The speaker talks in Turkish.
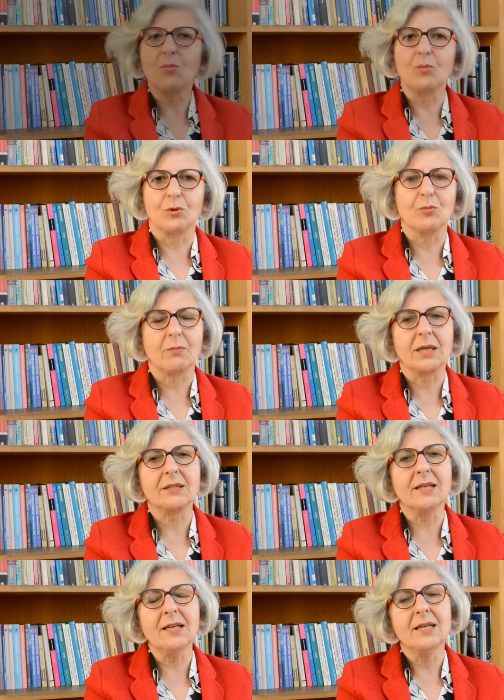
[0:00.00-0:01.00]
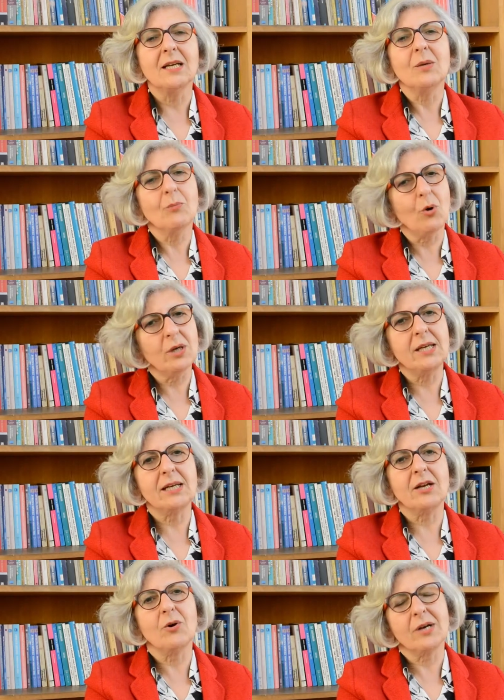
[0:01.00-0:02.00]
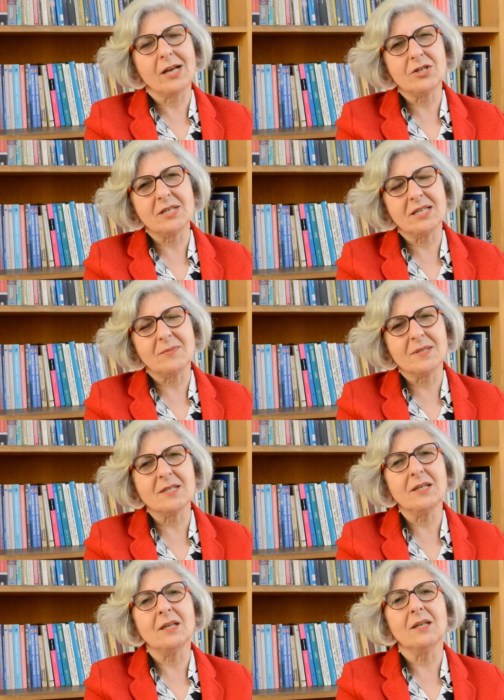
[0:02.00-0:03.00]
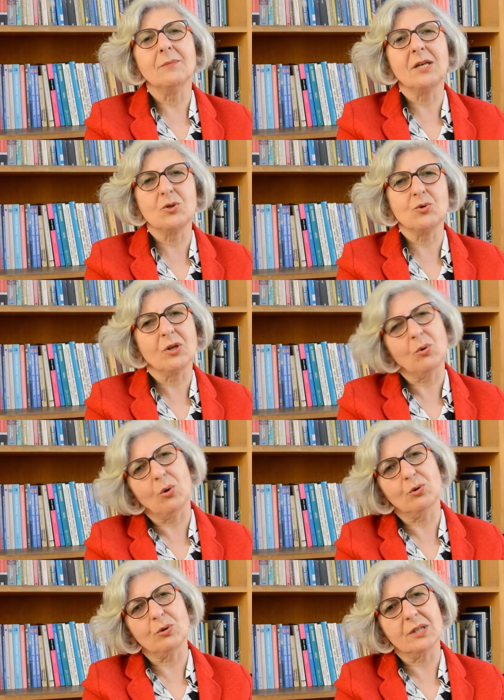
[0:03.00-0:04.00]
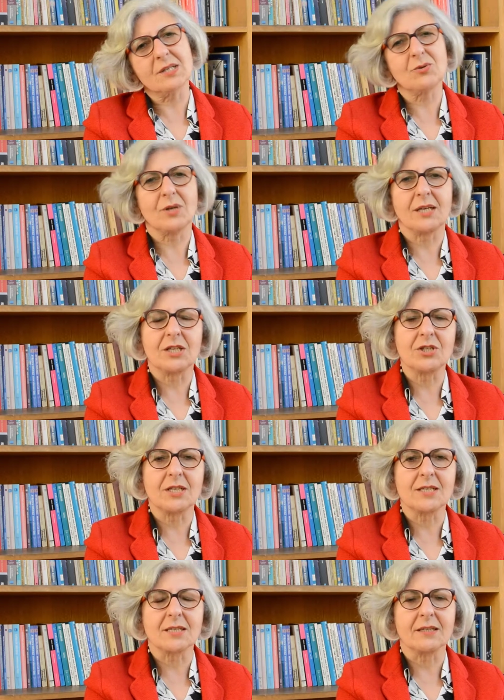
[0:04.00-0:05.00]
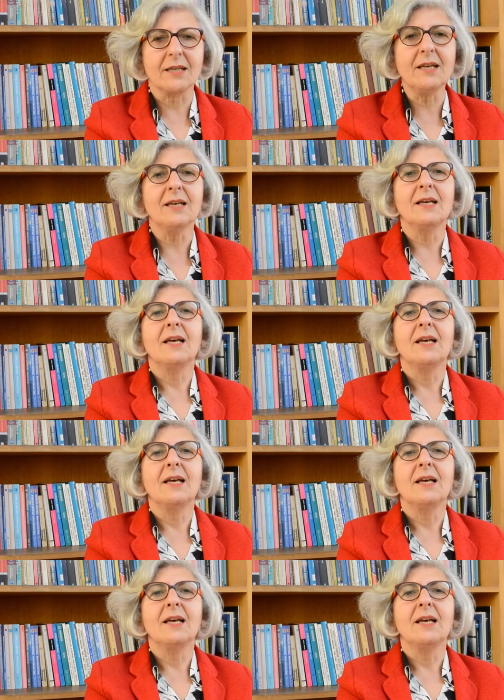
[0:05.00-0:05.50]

bu bulunmakta. Böylelikle öğrencilerimizi mezuna oldukları sürede içerisinde